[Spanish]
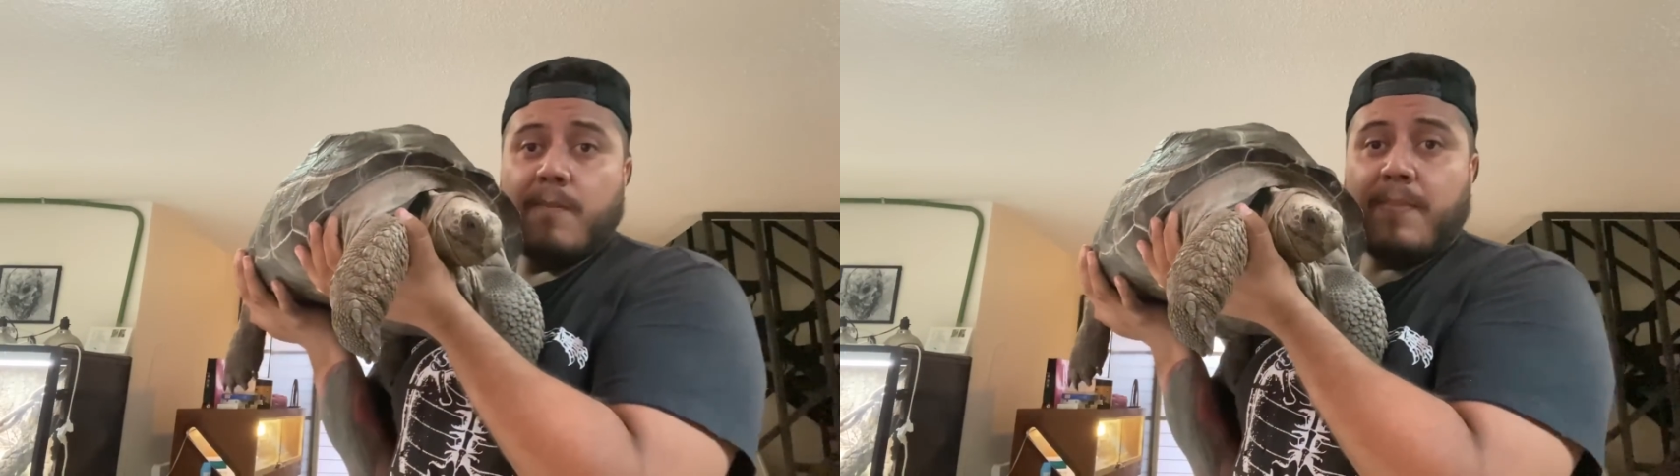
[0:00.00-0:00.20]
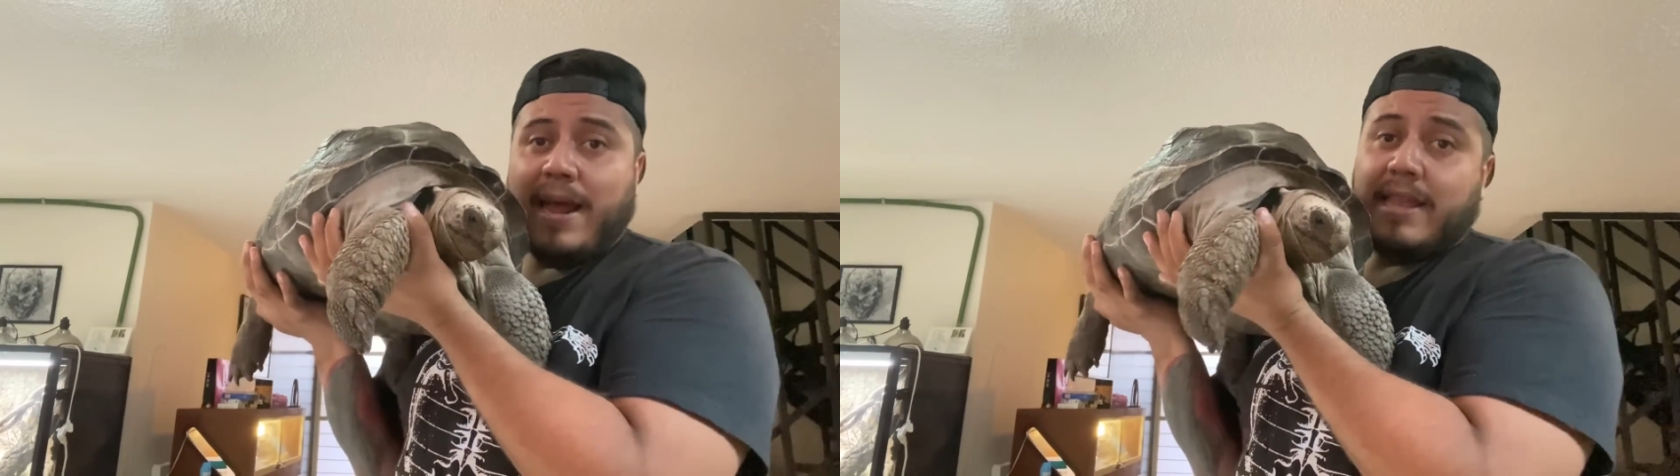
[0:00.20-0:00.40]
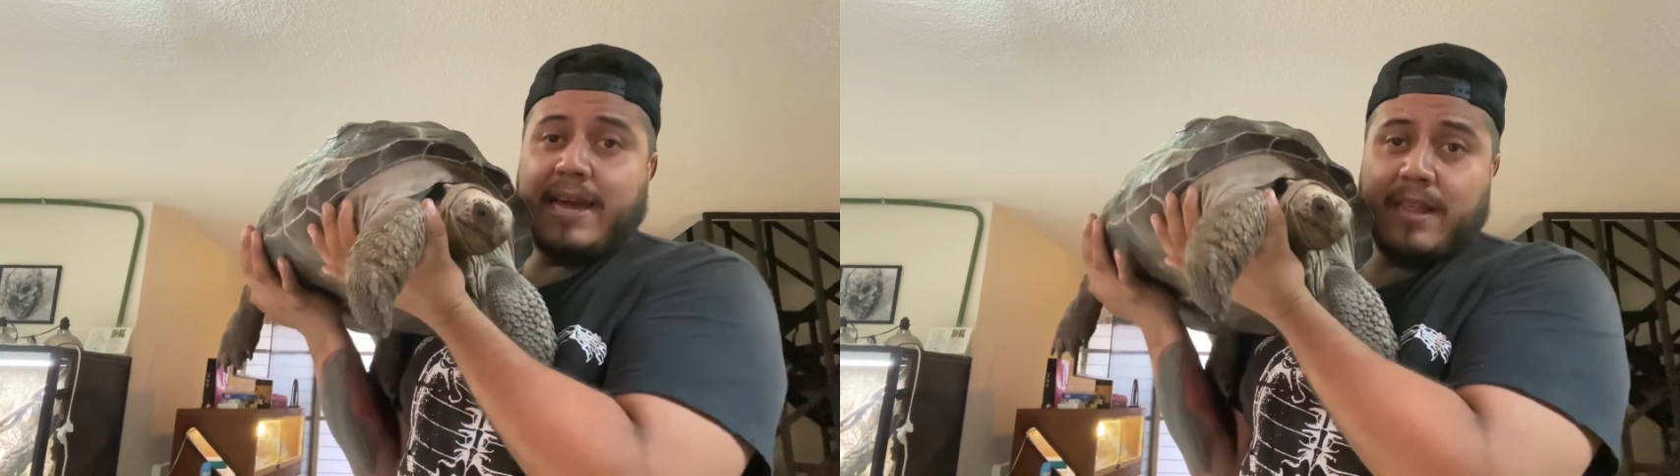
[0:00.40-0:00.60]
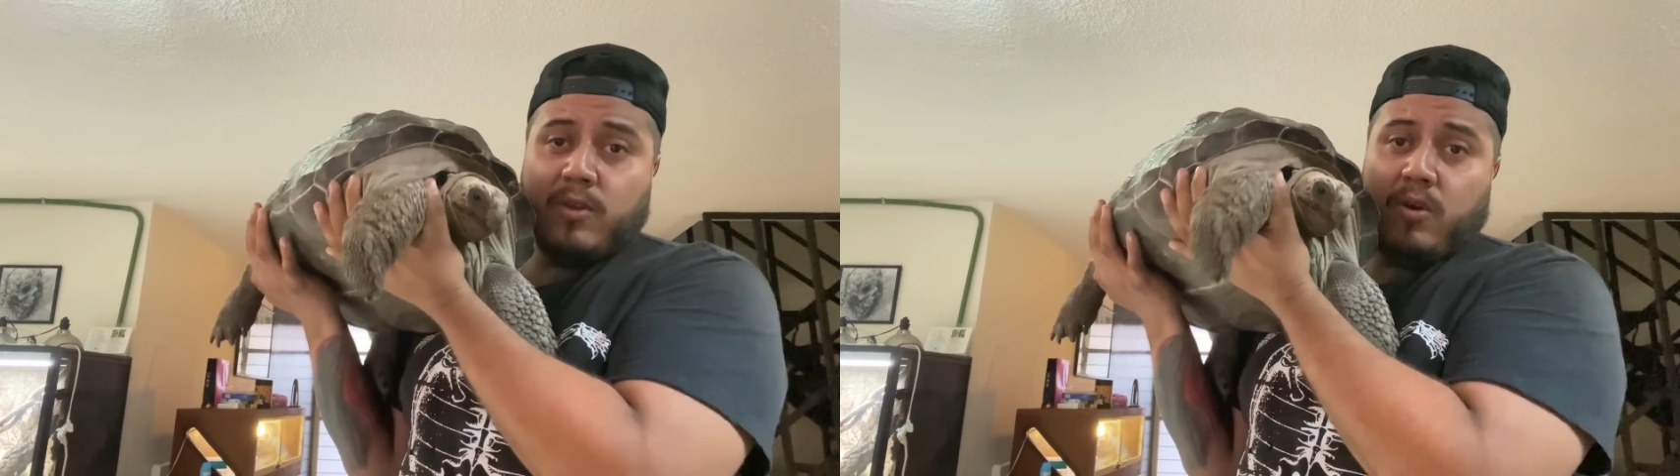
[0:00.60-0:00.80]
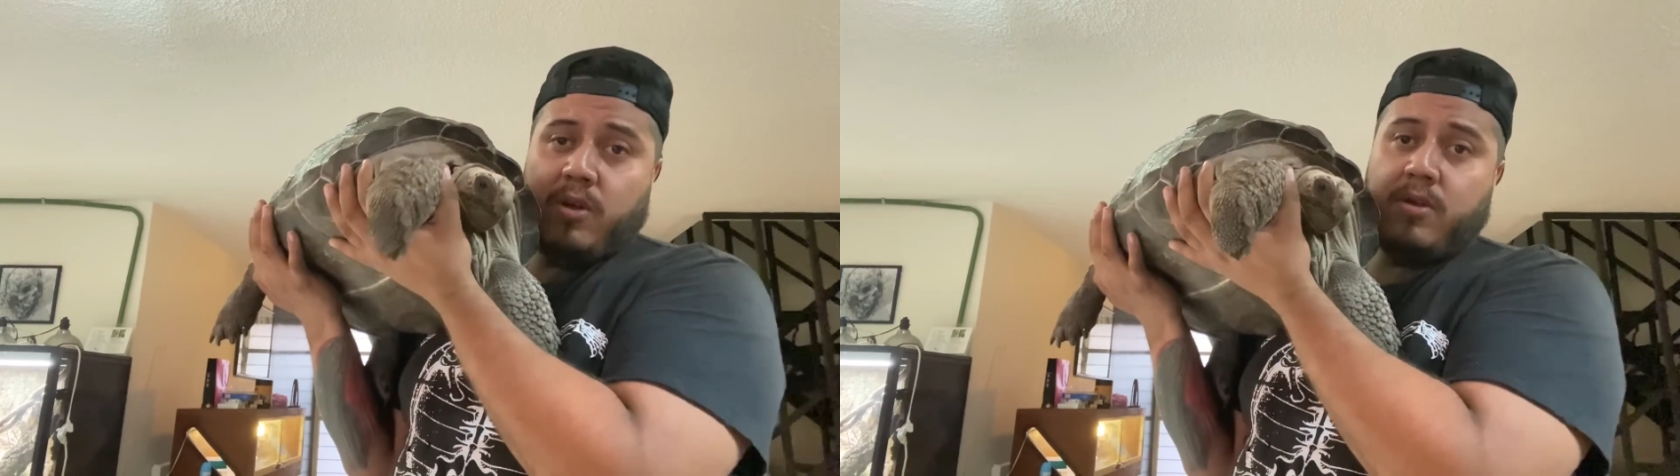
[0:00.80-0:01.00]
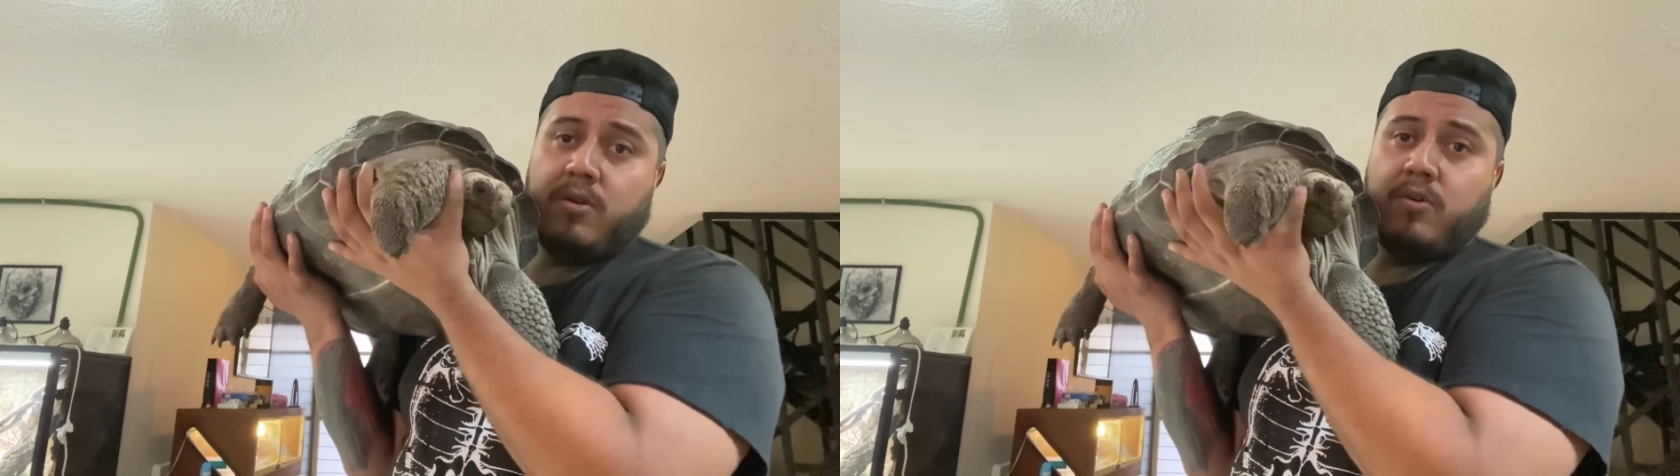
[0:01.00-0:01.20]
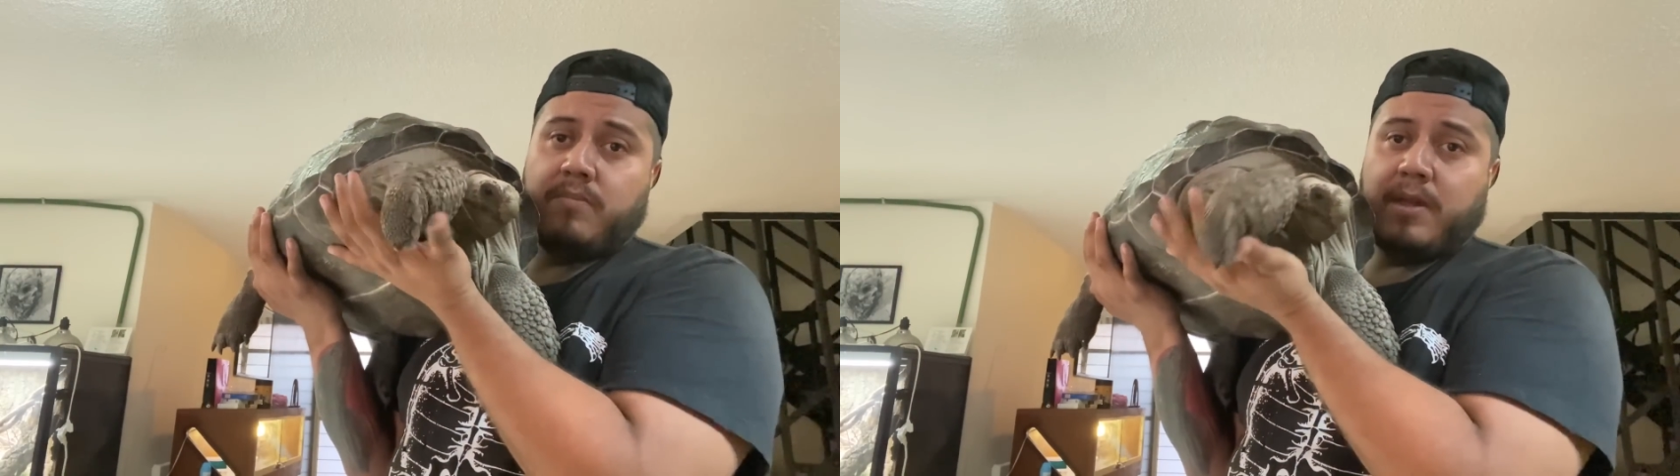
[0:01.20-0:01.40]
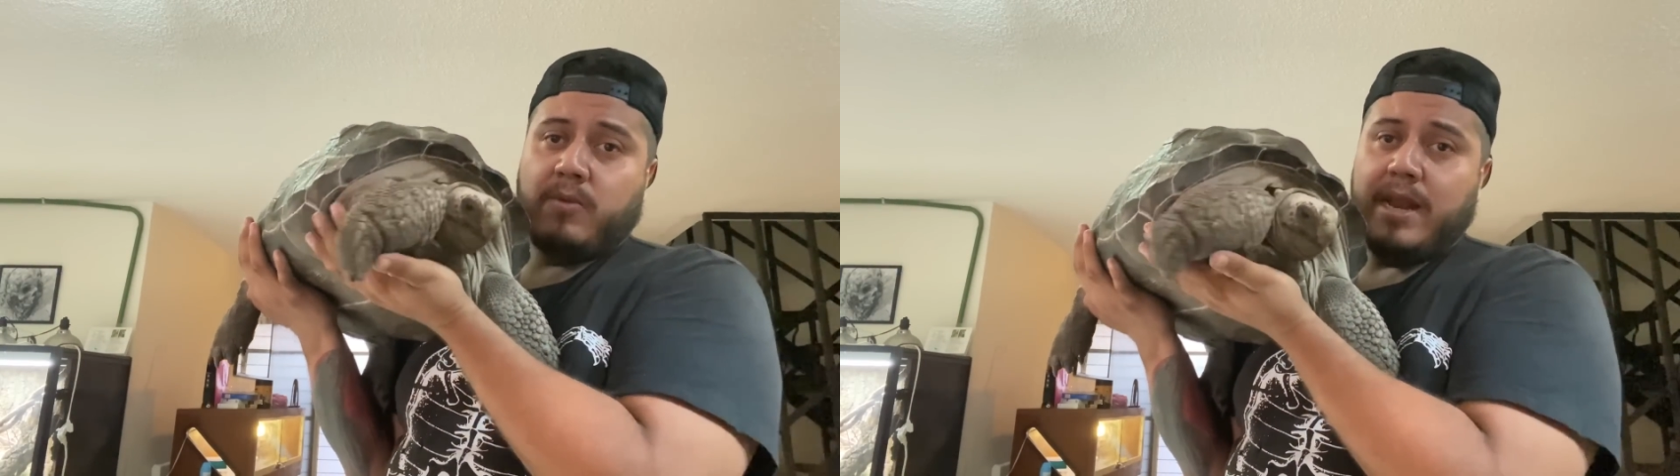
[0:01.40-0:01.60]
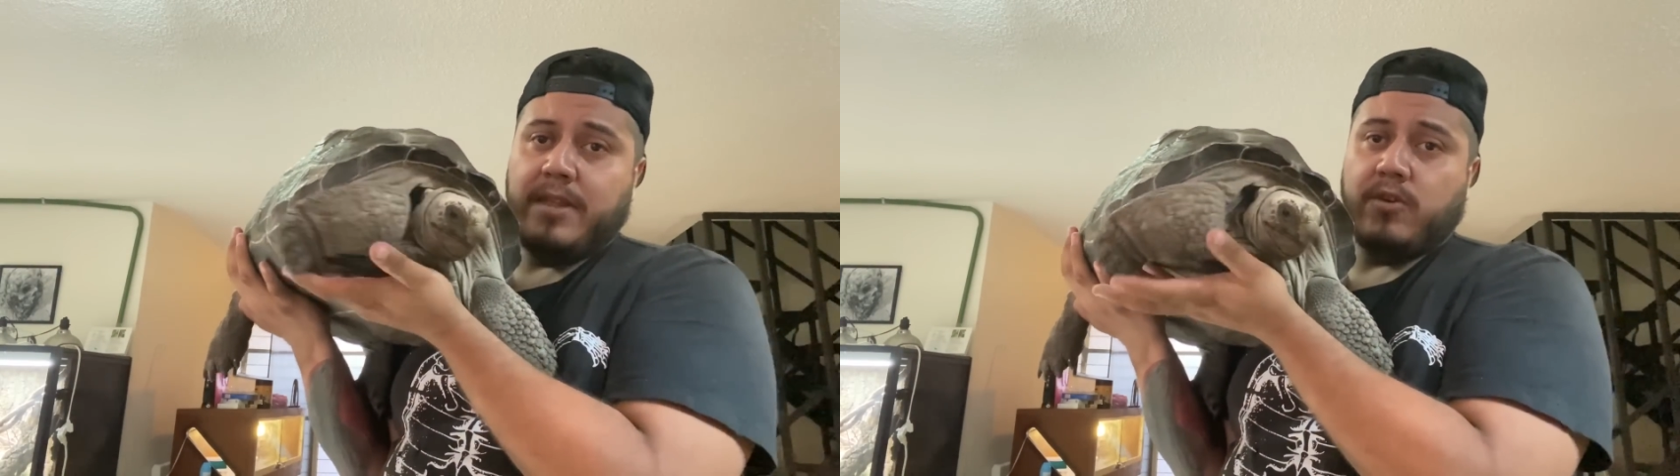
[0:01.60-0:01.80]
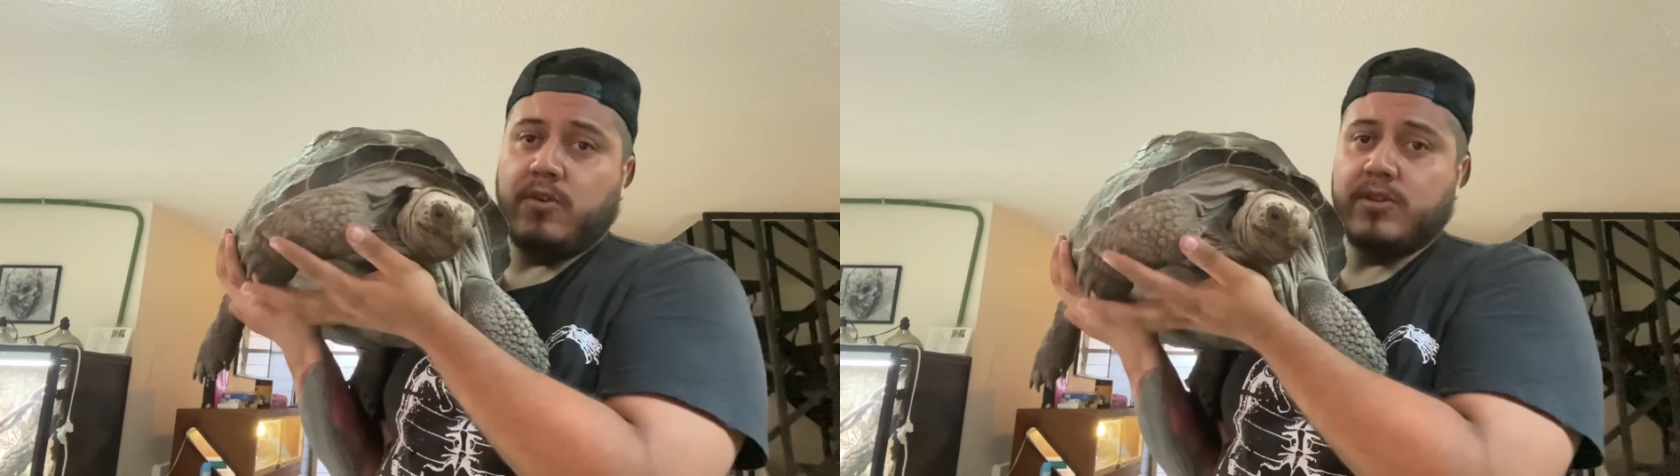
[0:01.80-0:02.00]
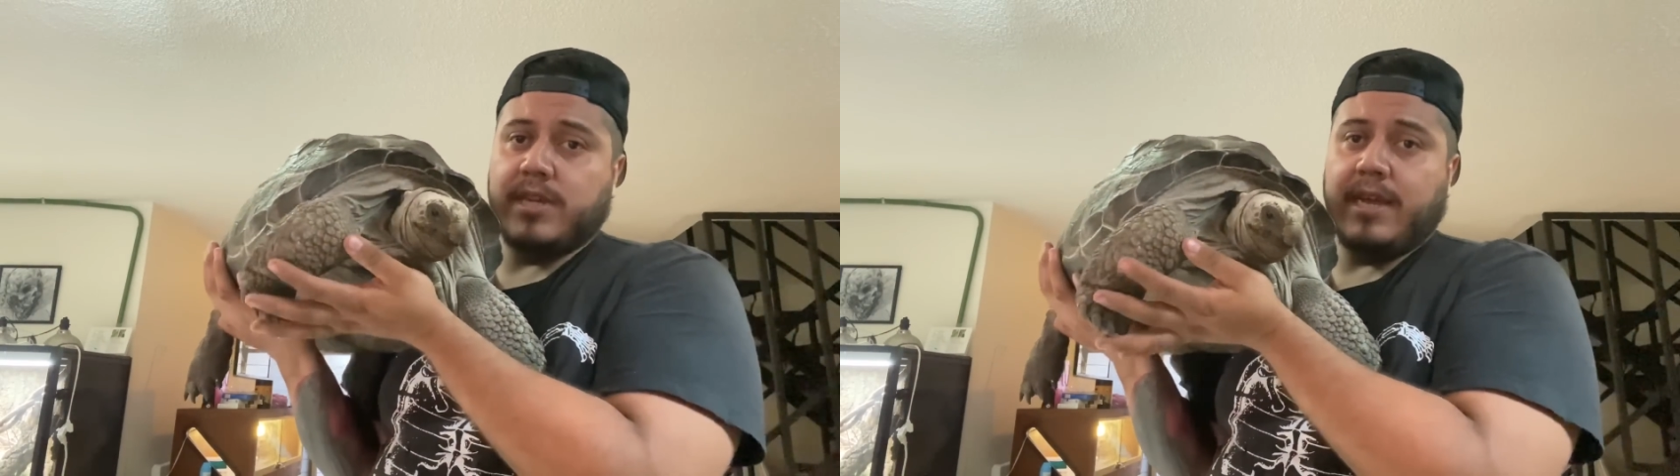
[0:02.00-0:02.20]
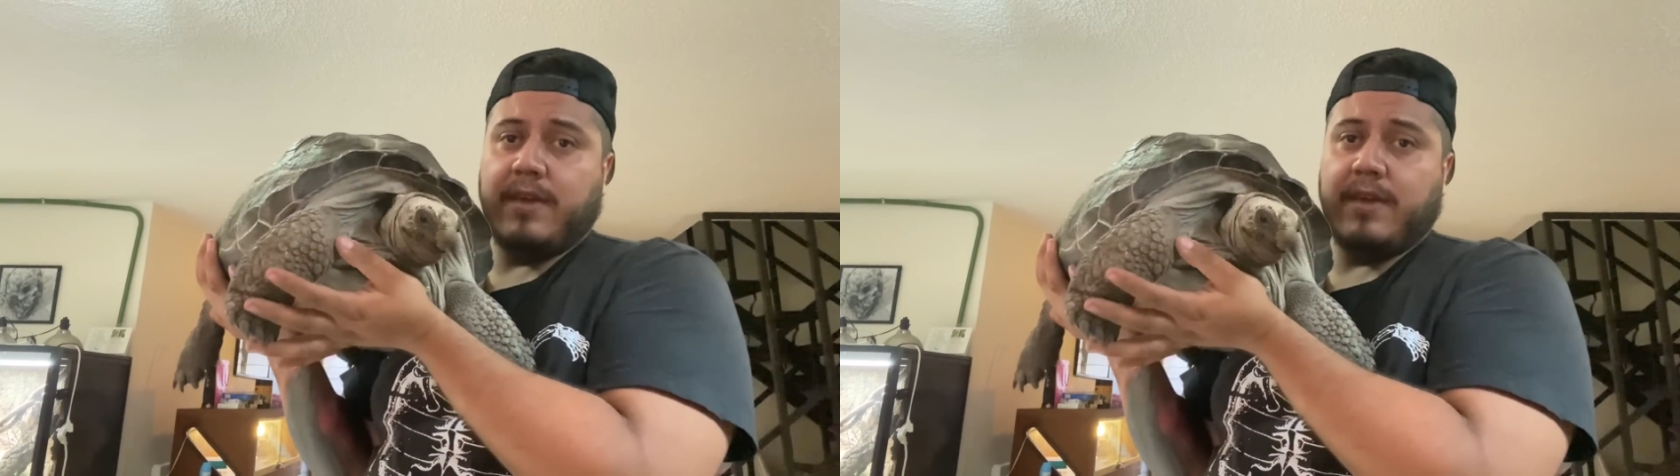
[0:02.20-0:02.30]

Platicando con Manuel Hinojosa,